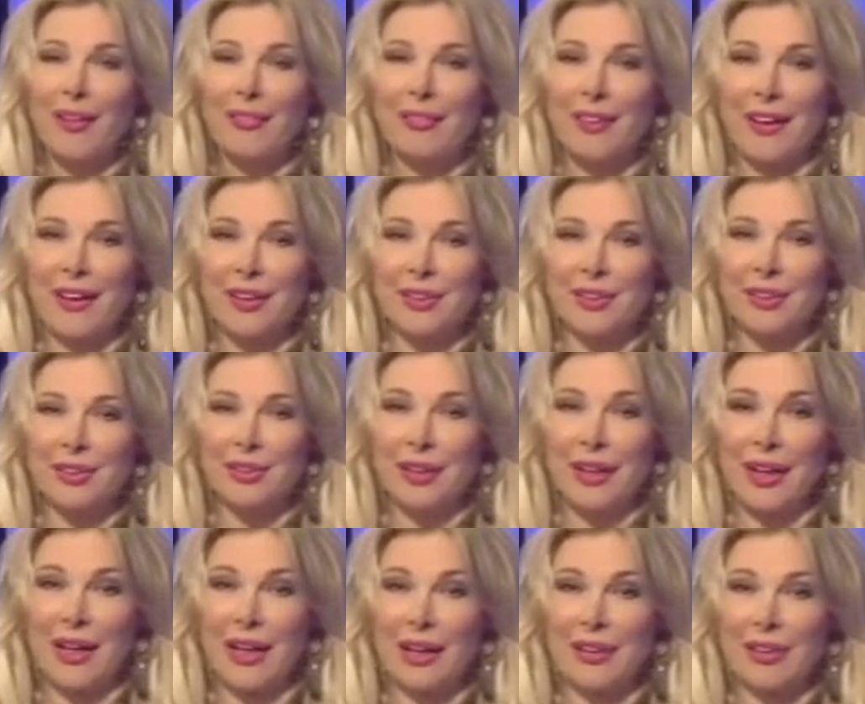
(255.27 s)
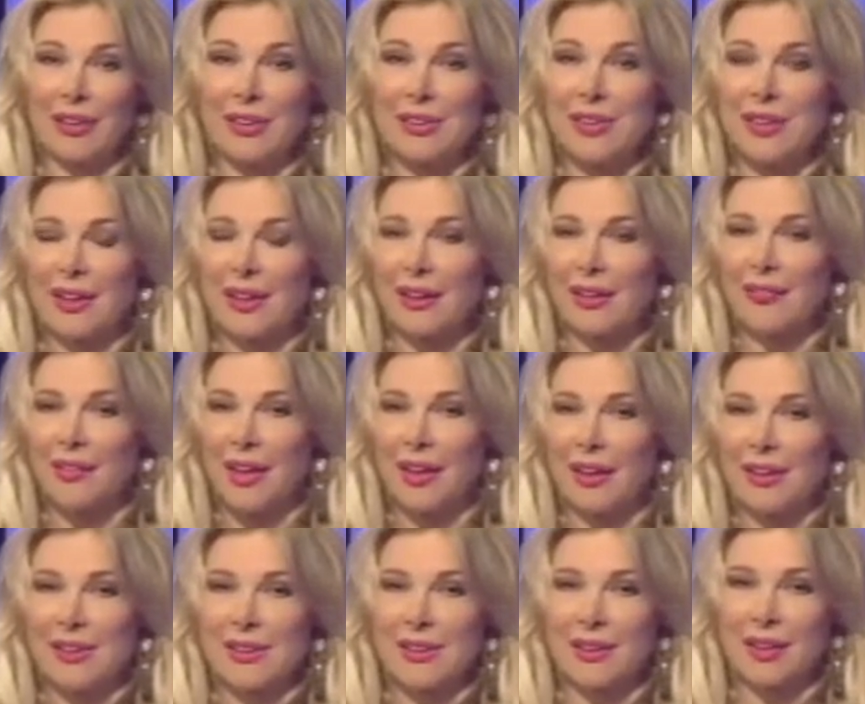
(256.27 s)
verso la nostra
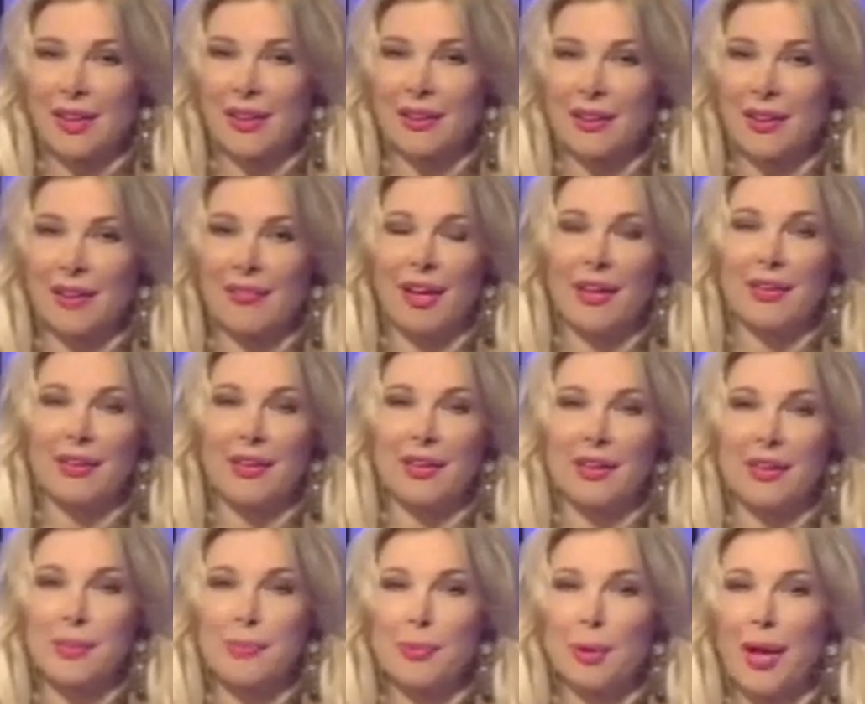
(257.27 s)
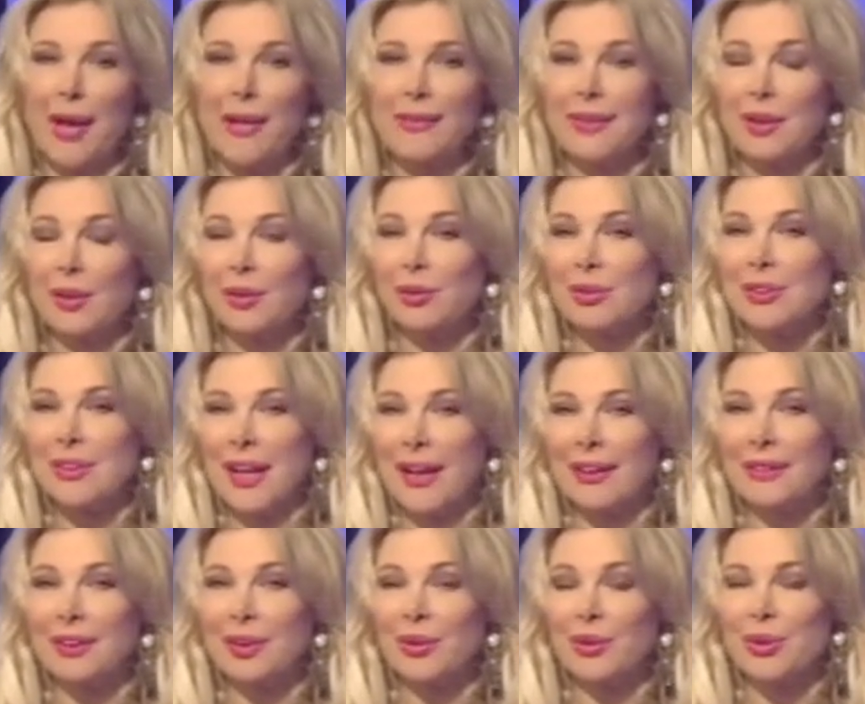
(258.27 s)
riviera, sia di Levante che di Ponente,
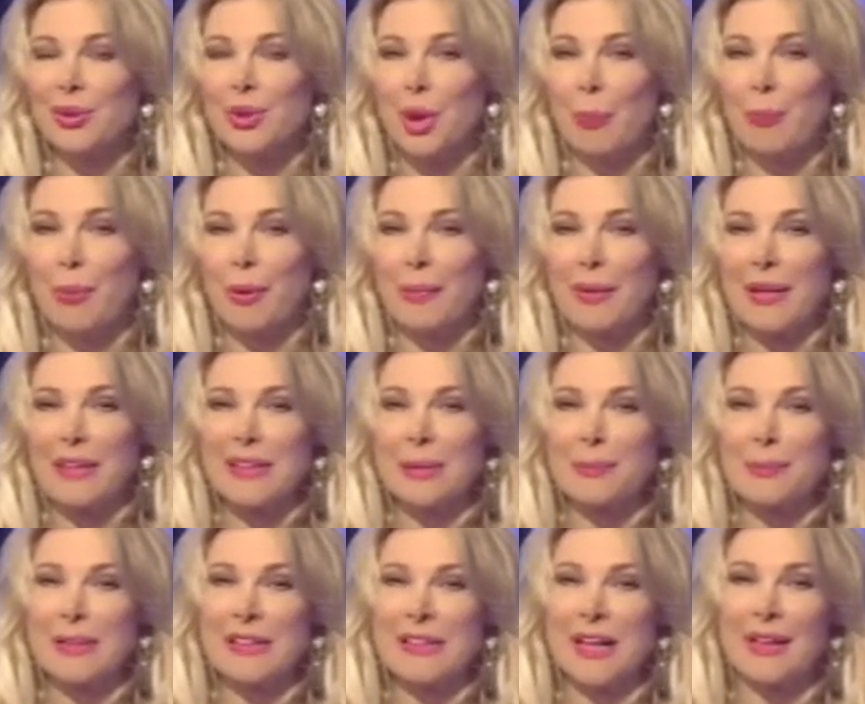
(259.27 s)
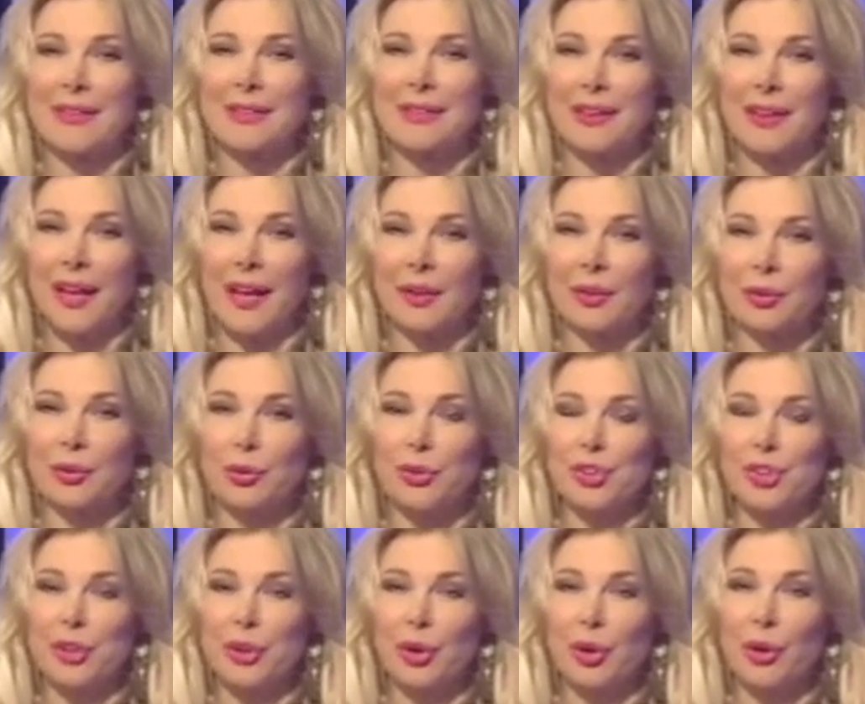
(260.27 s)
nonostante lo stop ai mezzi pesanti in atto
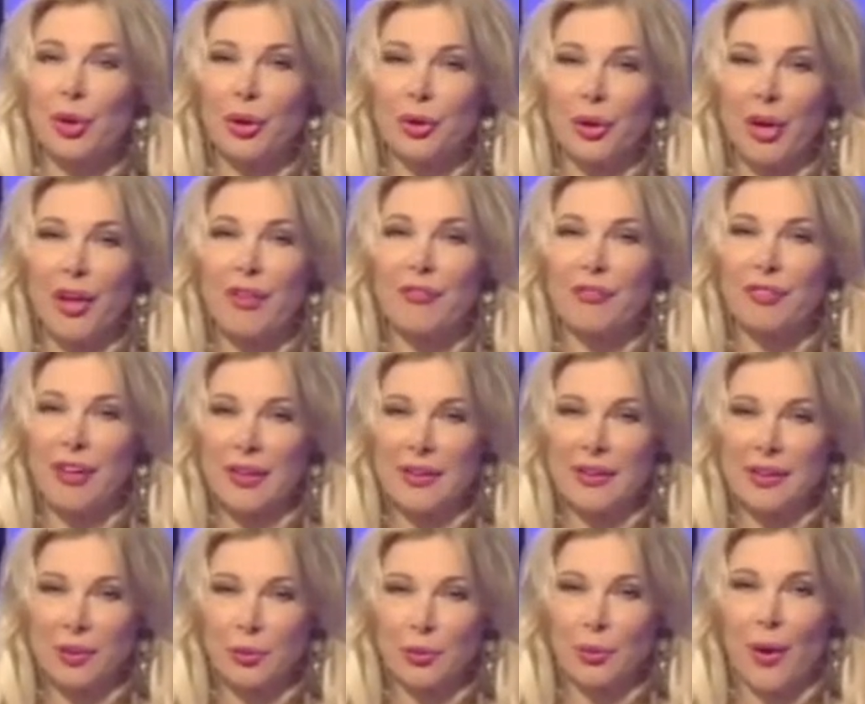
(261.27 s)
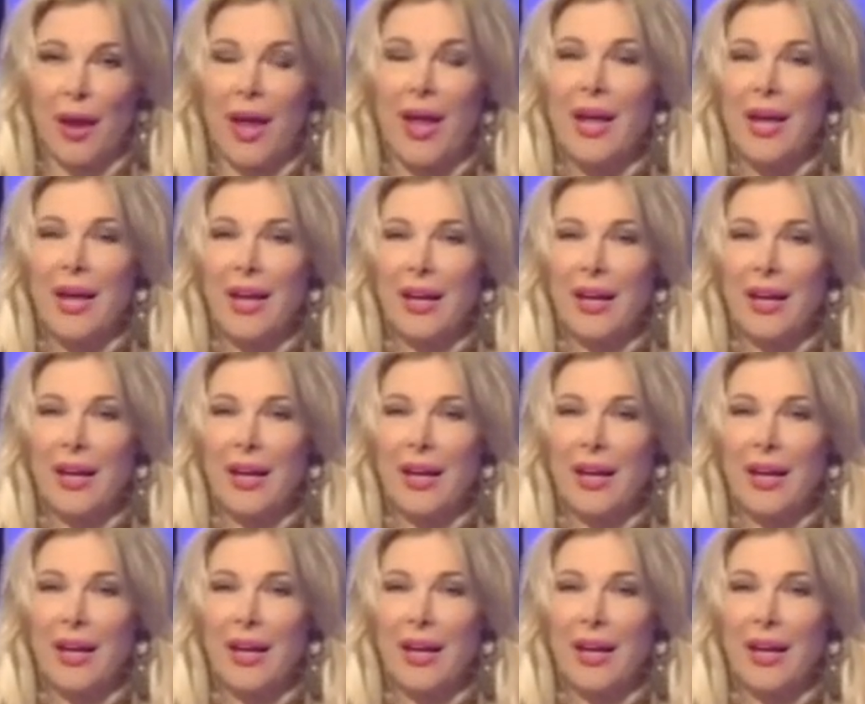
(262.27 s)
sino alle ore 22.